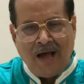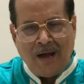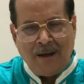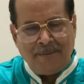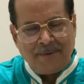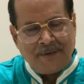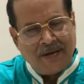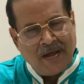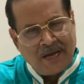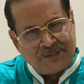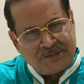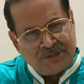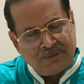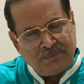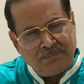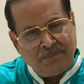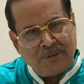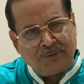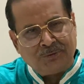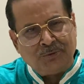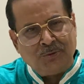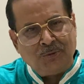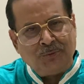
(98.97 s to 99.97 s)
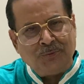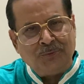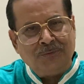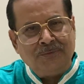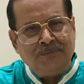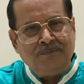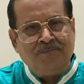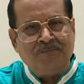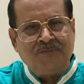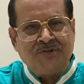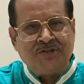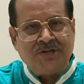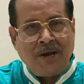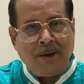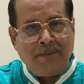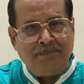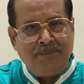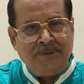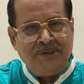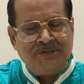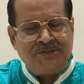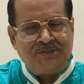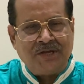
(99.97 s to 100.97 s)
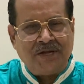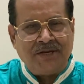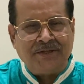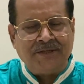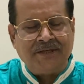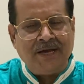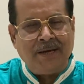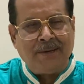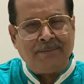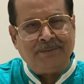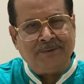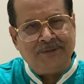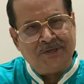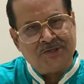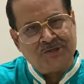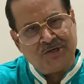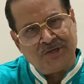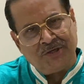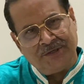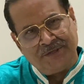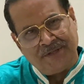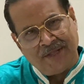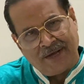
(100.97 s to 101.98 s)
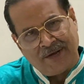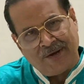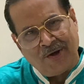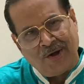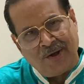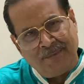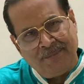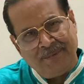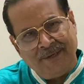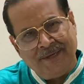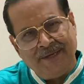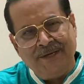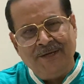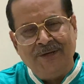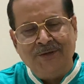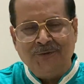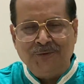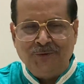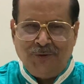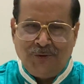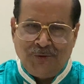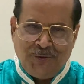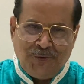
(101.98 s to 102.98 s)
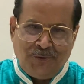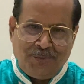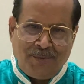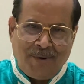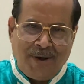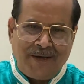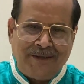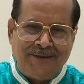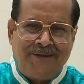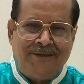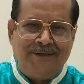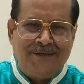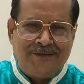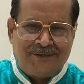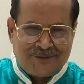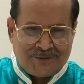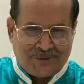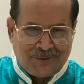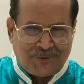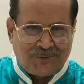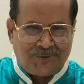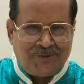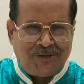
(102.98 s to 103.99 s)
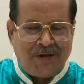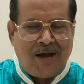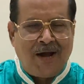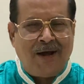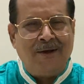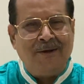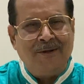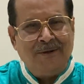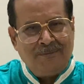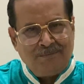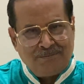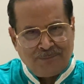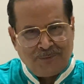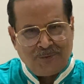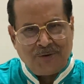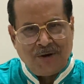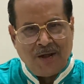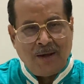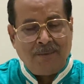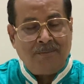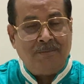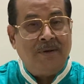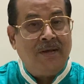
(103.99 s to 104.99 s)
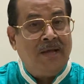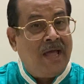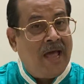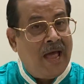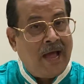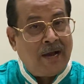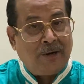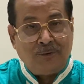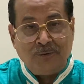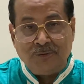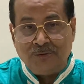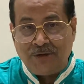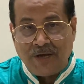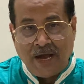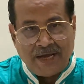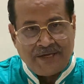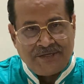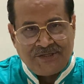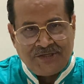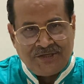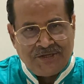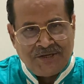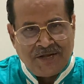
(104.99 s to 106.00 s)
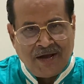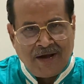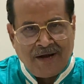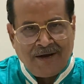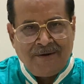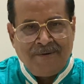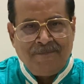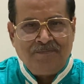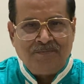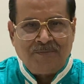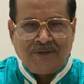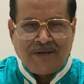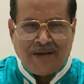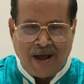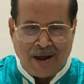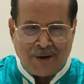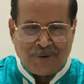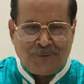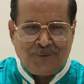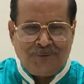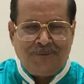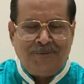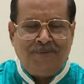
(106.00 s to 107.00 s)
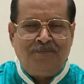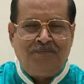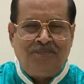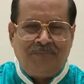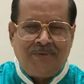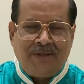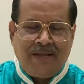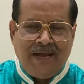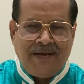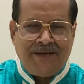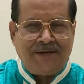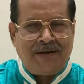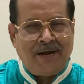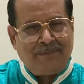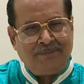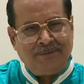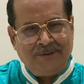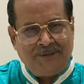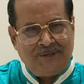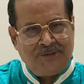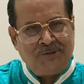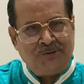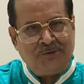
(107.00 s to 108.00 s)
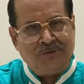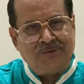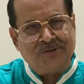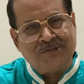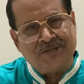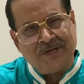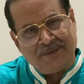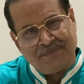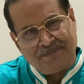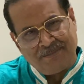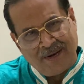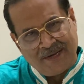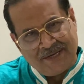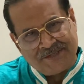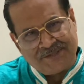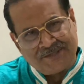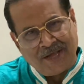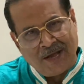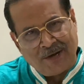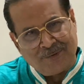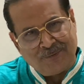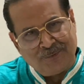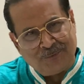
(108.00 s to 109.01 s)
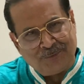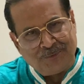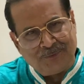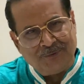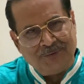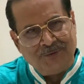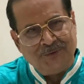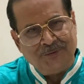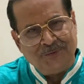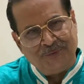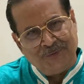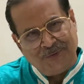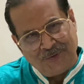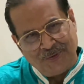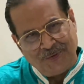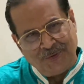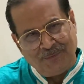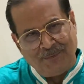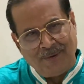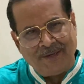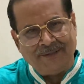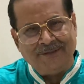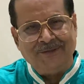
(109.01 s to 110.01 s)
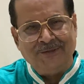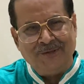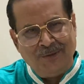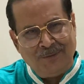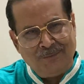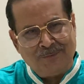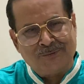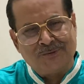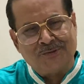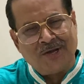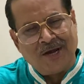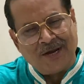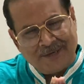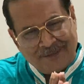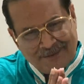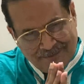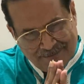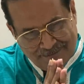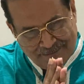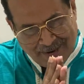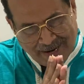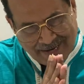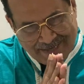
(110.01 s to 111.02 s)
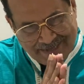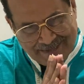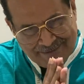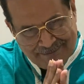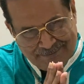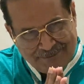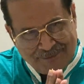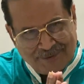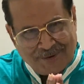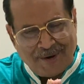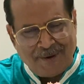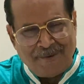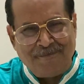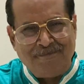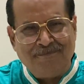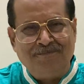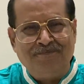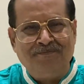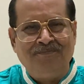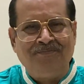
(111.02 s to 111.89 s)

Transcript: আমাকে আশীর্বাদ করুন ২৬ তারিখে আপনাদের সঙ্গে দেখা হবে ধন্যবাদ শ্রদ্ধা প্রণাম এখন গাইছি না কারণ এটা আপনাদের জন্য সারপ্রাইজ থাকুক ধন্যবাদ নমস্কার বাই প্রণাম